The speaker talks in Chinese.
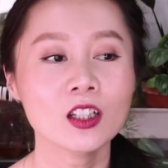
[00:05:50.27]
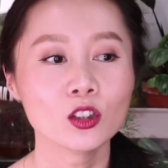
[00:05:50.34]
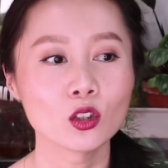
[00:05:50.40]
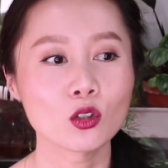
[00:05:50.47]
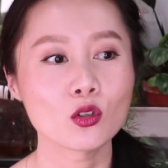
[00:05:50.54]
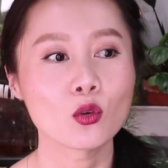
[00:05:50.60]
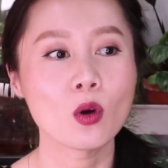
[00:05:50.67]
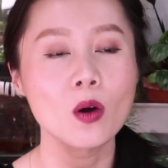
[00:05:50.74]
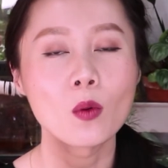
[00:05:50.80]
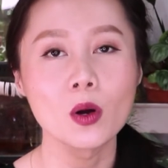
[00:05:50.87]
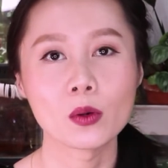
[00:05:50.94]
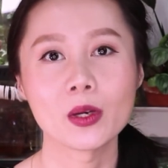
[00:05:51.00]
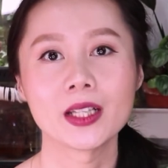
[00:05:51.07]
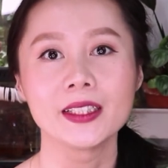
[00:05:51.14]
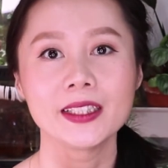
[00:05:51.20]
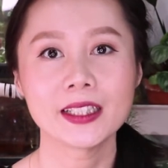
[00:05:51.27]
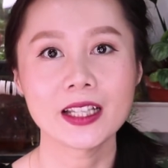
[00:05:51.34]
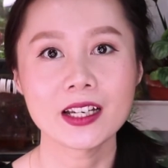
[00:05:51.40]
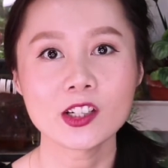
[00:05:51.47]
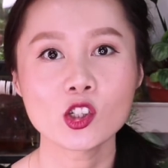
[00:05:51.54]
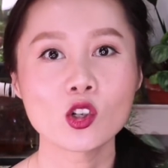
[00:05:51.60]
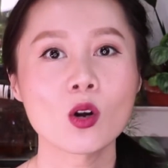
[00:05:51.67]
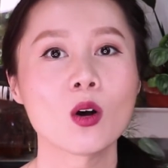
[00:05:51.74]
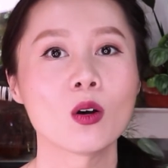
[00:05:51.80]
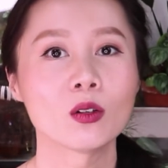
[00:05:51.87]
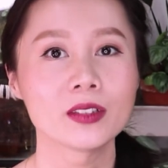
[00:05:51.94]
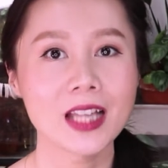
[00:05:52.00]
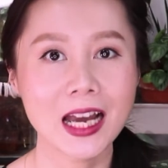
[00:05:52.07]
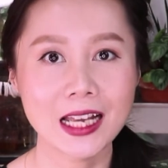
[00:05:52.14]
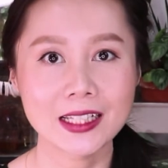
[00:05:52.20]
就是说，我会接
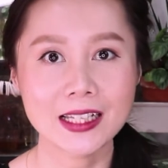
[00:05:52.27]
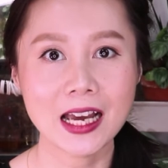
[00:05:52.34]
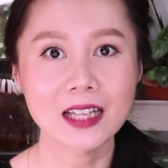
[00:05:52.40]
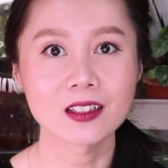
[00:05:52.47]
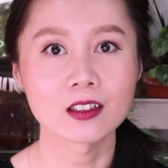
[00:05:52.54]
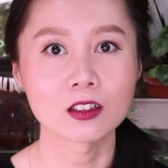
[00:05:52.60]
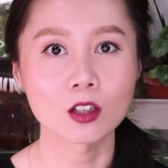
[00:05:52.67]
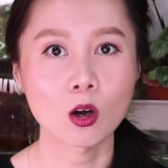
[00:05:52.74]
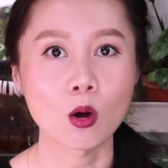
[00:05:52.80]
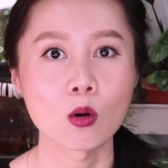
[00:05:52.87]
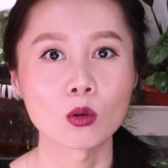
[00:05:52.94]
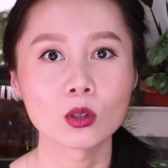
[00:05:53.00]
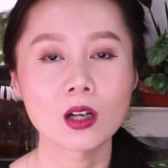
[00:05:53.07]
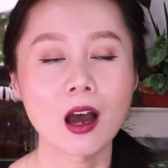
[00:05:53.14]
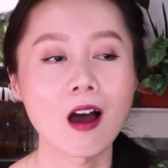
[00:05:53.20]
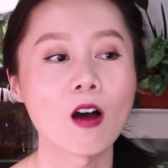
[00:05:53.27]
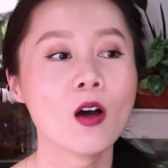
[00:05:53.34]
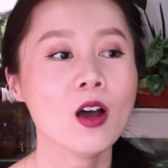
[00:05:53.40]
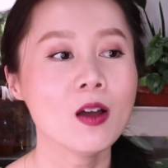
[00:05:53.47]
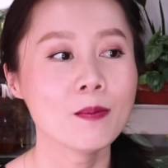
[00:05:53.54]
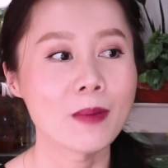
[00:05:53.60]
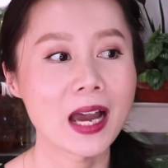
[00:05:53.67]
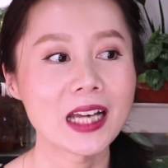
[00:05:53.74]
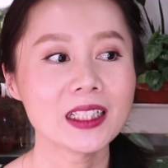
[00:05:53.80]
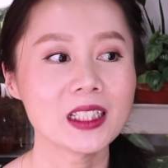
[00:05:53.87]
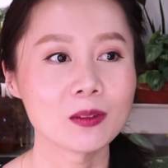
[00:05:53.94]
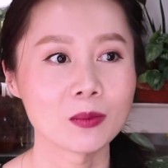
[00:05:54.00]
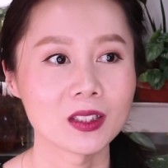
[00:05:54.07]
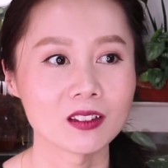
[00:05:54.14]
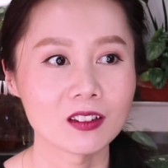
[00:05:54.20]
受大家的投稿，把
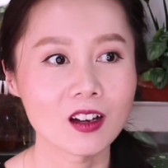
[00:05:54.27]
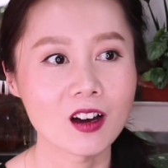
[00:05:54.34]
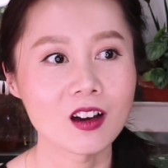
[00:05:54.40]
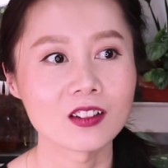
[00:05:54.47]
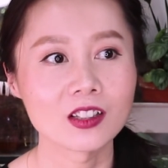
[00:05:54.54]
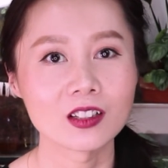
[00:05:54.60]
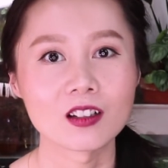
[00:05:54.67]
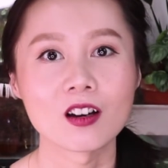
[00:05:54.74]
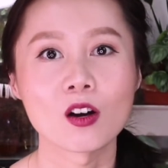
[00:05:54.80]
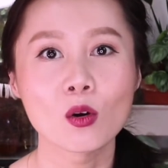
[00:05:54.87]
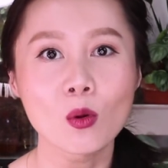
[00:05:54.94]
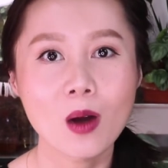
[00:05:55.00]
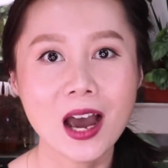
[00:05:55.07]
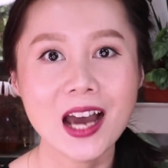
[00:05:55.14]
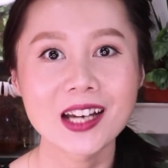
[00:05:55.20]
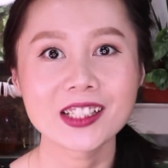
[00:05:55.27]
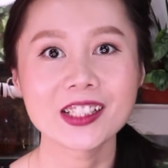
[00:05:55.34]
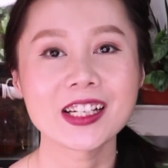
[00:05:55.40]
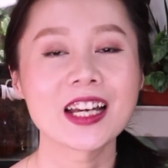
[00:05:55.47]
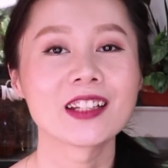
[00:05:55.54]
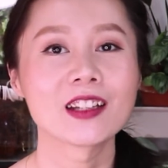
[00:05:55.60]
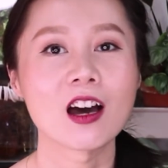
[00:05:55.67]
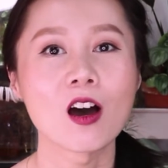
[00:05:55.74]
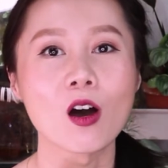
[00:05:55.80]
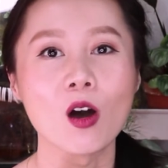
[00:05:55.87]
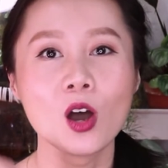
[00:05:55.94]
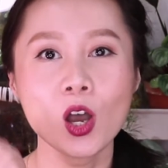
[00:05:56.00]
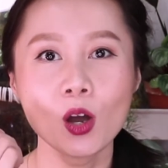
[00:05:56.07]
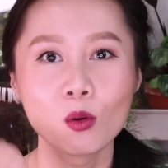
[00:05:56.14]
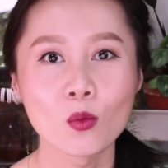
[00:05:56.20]
你们的这个花晒
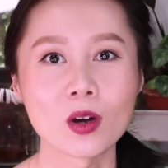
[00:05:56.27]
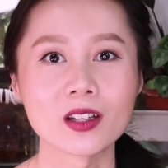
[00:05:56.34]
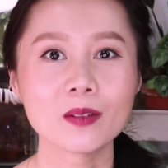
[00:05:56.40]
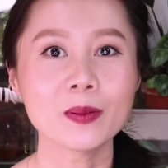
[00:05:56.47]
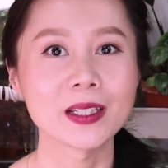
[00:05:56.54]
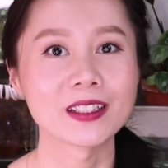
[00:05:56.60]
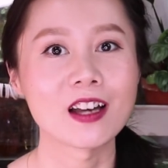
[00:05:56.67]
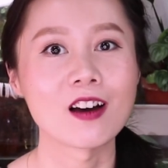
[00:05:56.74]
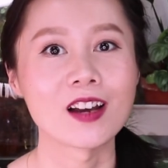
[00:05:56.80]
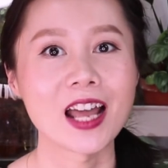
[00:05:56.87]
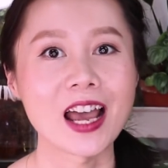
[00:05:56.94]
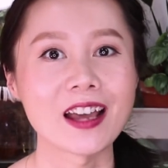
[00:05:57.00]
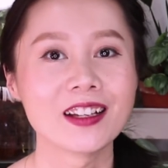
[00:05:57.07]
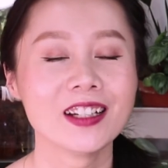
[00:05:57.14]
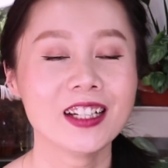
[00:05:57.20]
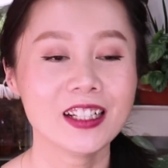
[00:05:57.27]
到我的频道来。